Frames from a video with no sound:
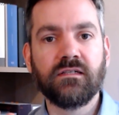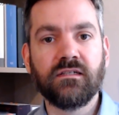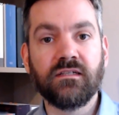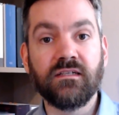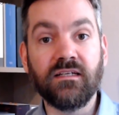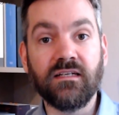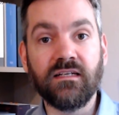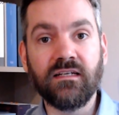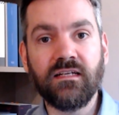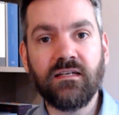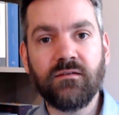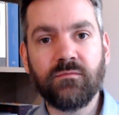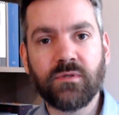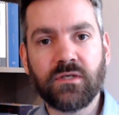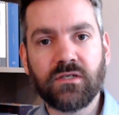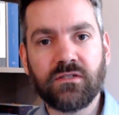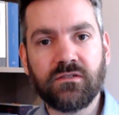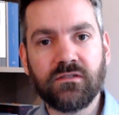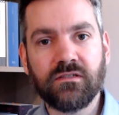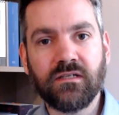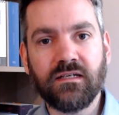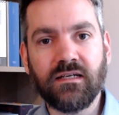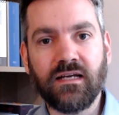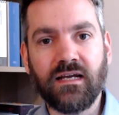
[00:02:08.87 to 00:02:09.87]
Il
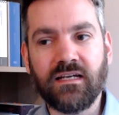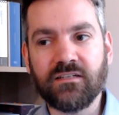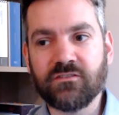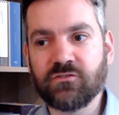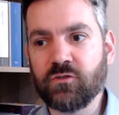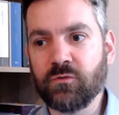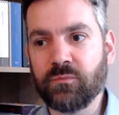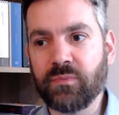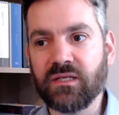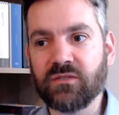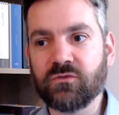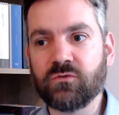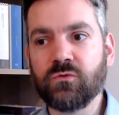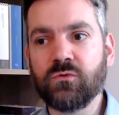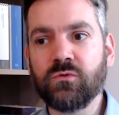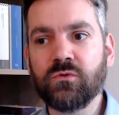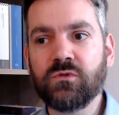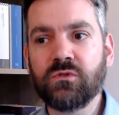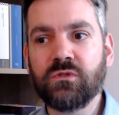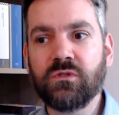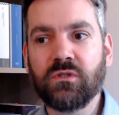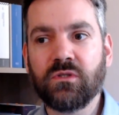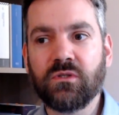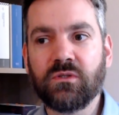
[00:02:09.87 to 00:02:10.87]
libro è
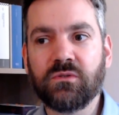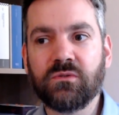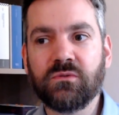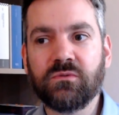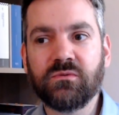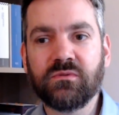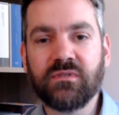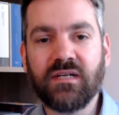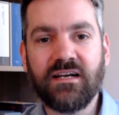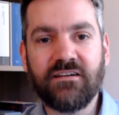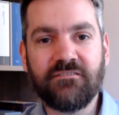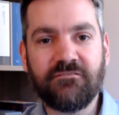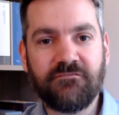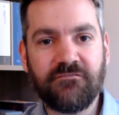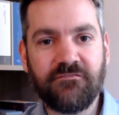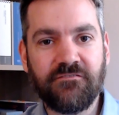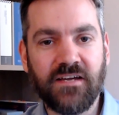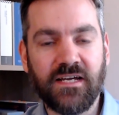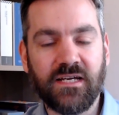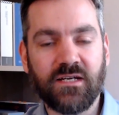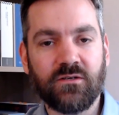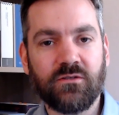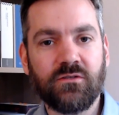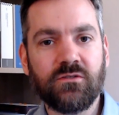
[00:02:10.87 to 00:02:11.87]
soprattutto una
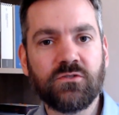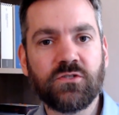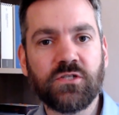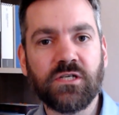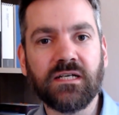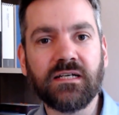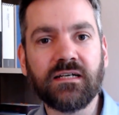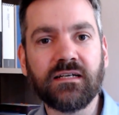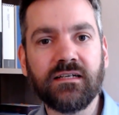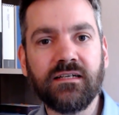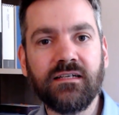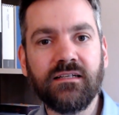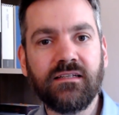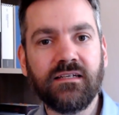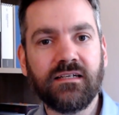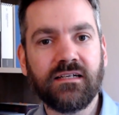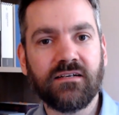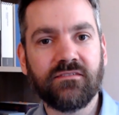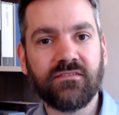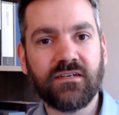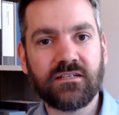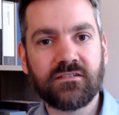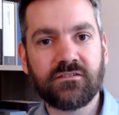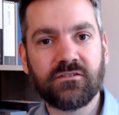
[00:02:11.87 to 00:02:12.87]
feroce critica
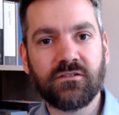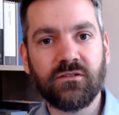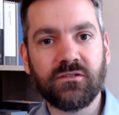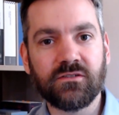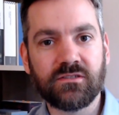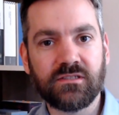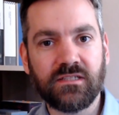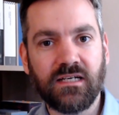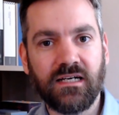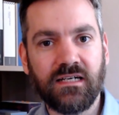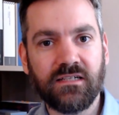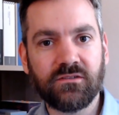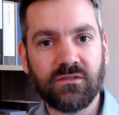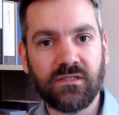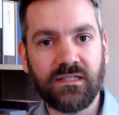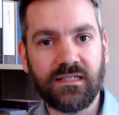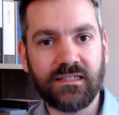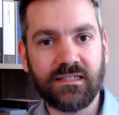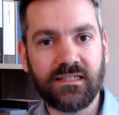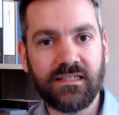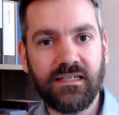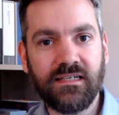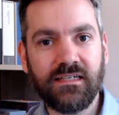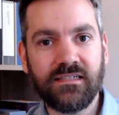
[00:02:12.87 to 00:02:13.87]
verso lo Stato e la
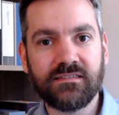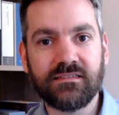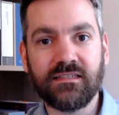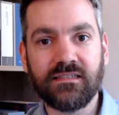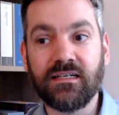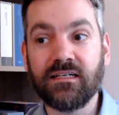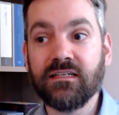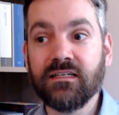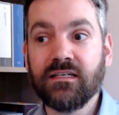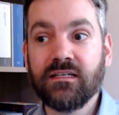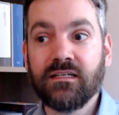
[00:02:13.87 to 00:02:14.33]
Chiesa,